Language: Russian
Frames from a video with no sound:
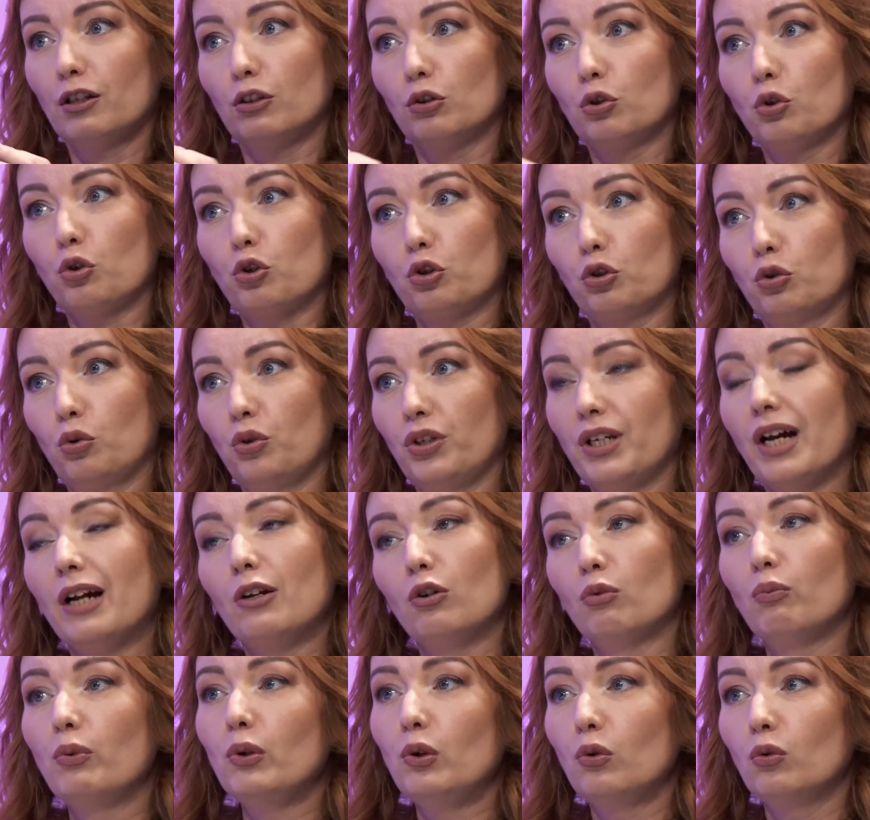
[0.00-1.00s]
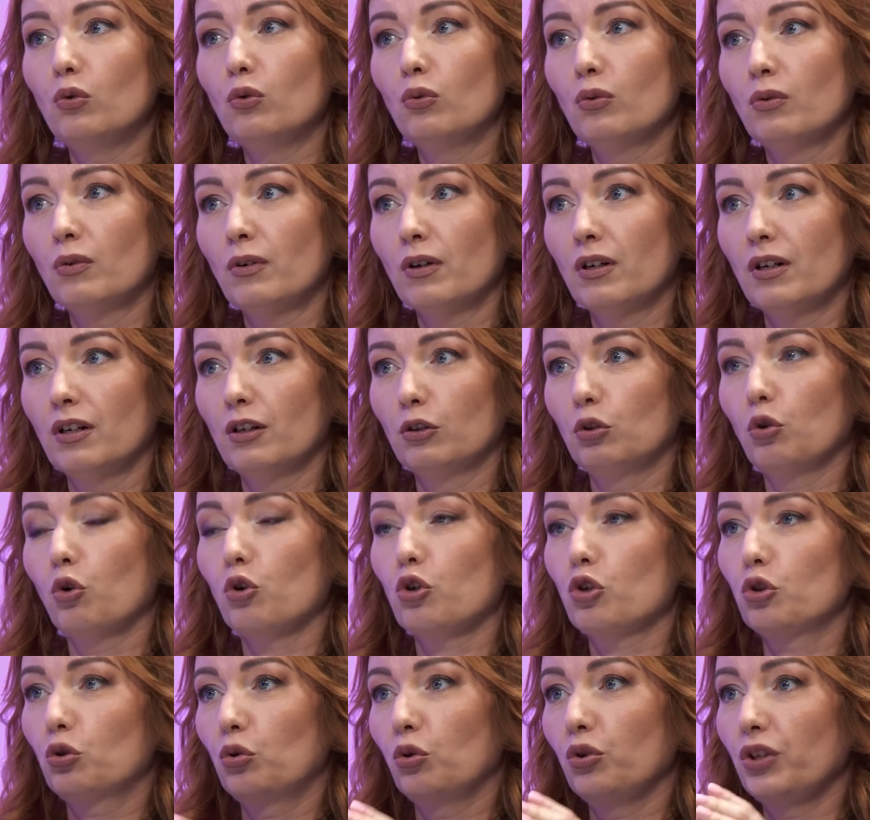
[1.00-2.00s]
То, что я люблю, то,
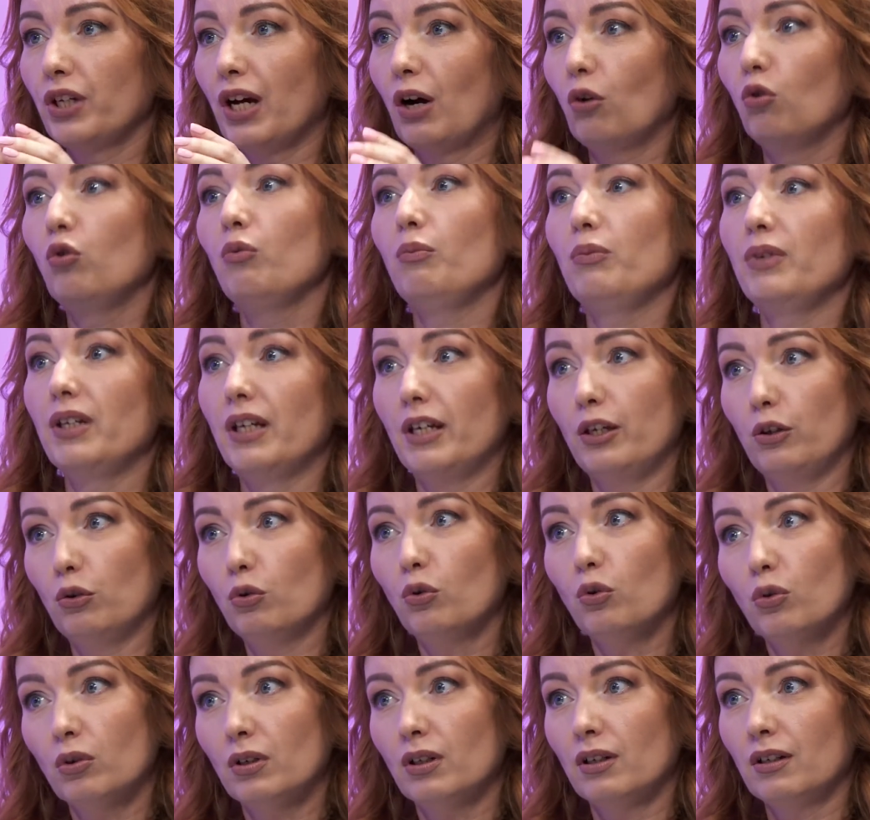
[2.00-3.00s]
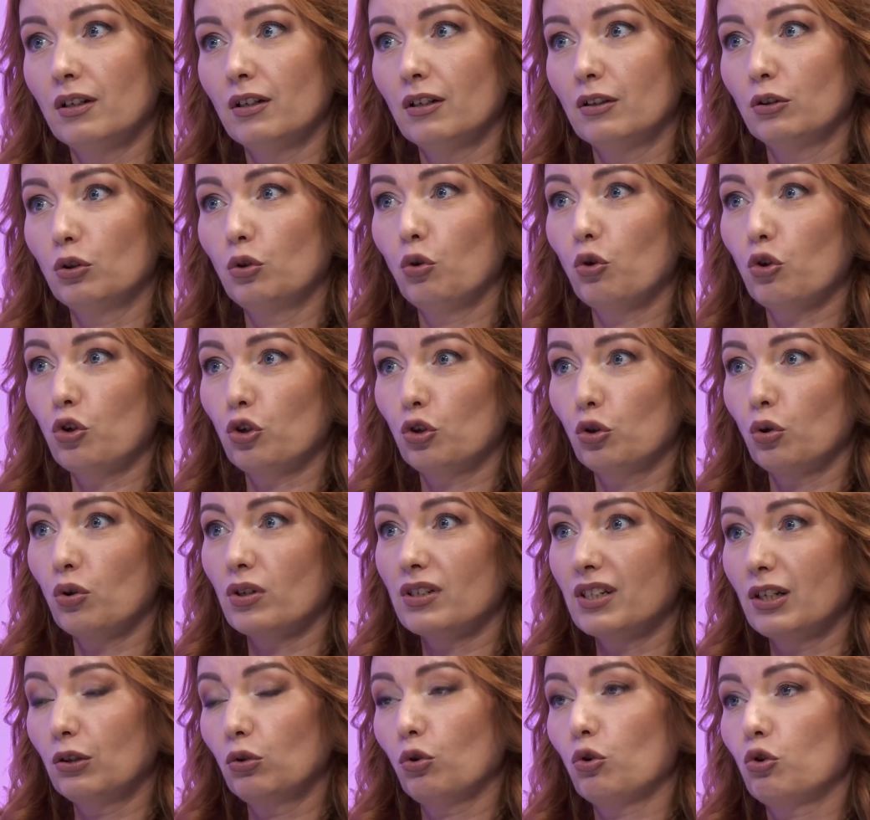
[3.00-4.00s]
что я умею, то, что,
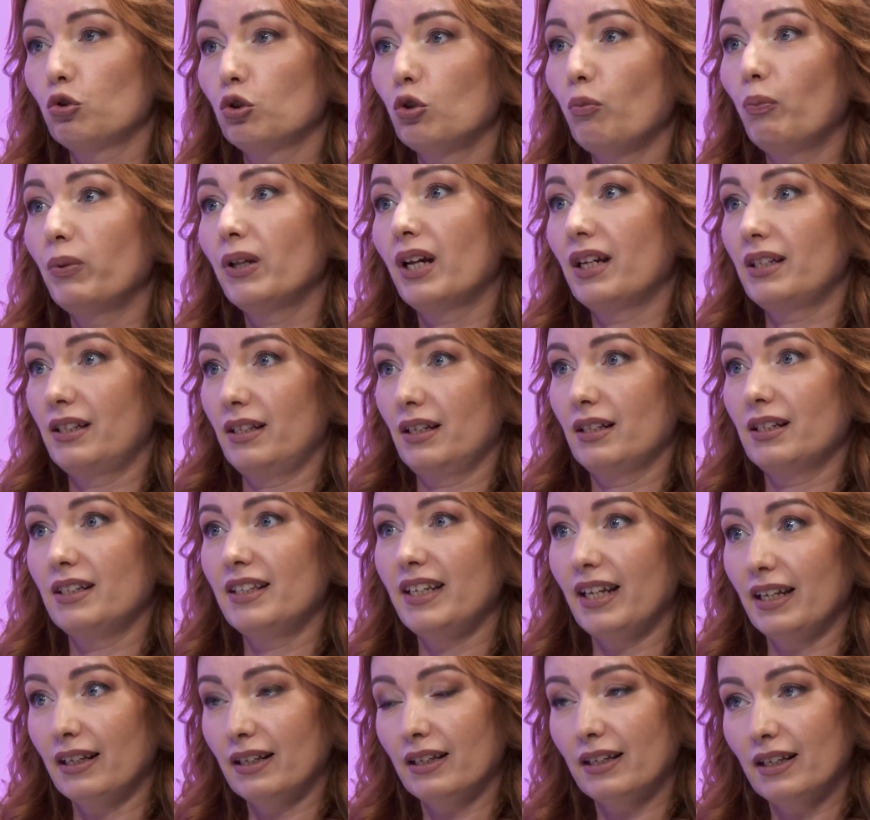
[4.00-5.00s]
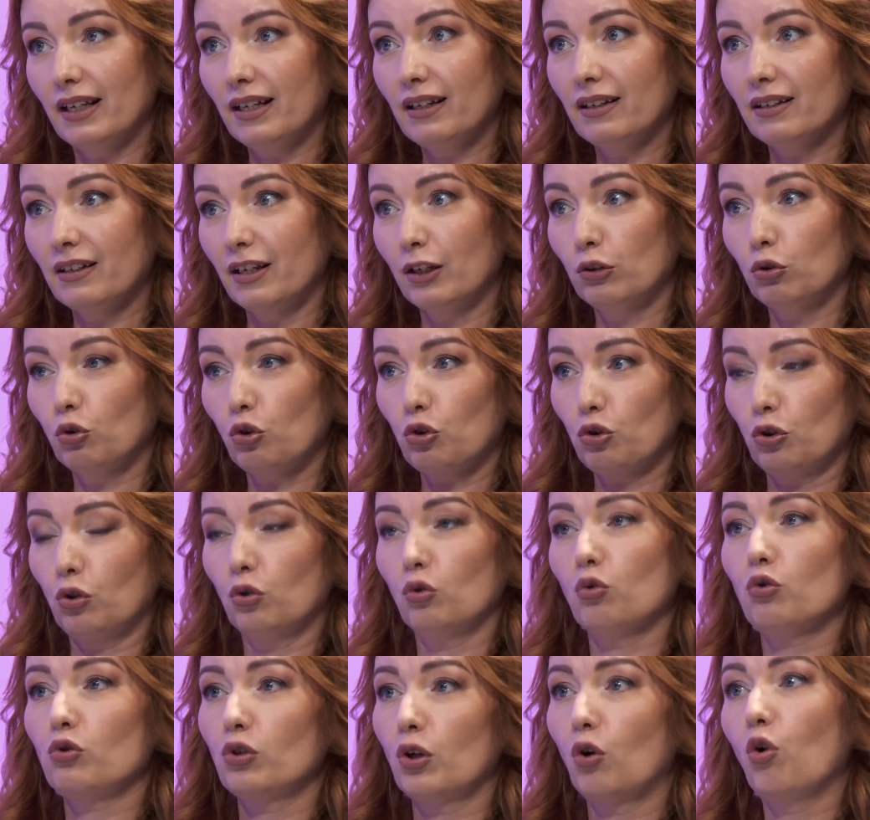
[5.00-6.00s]
за то, что платят деньги, и то, что
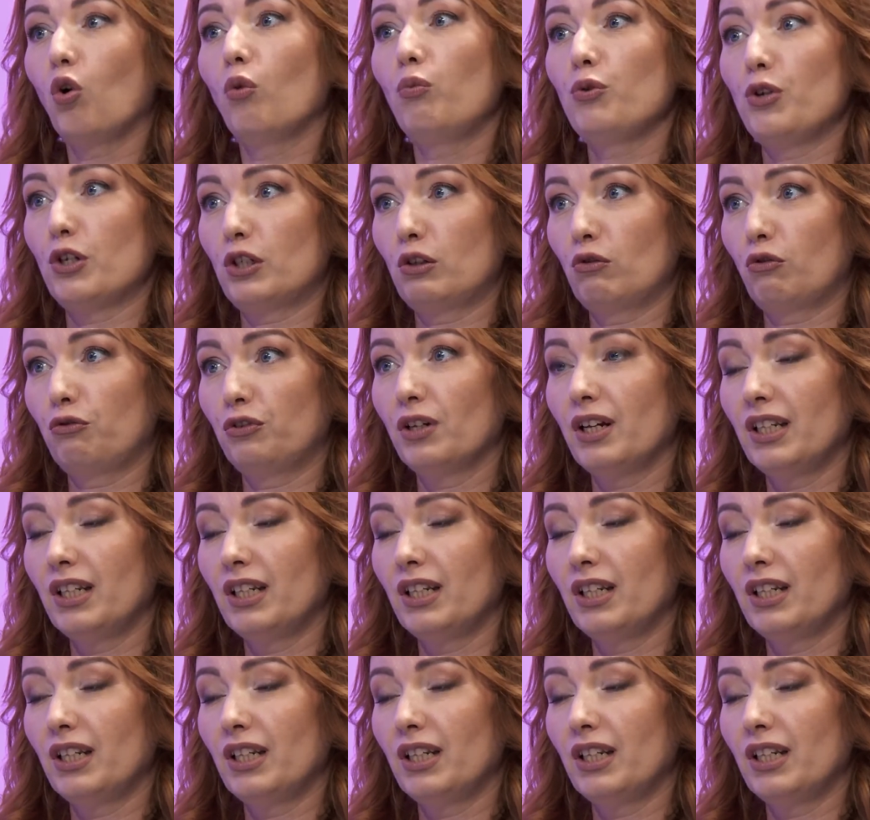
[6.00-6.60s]
нужно обществу в